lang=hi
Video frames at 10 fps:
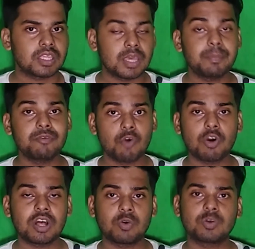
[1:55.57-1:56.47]
या
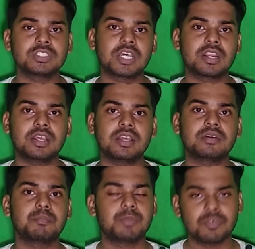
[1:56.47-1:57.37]
बीवोक का कोर्स कर रहे
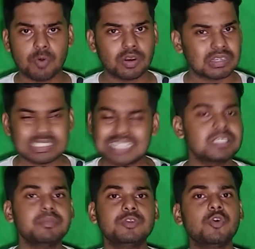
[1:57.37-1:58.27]
हैं बीवोक
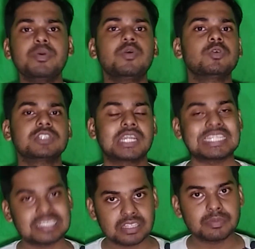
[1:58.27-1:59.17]
जैसा भी जो भी कोर्स कर रहे
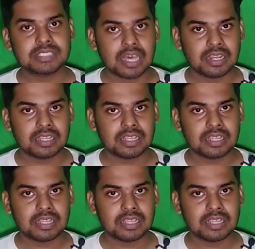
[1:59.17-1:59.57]
हैं जितने भी साल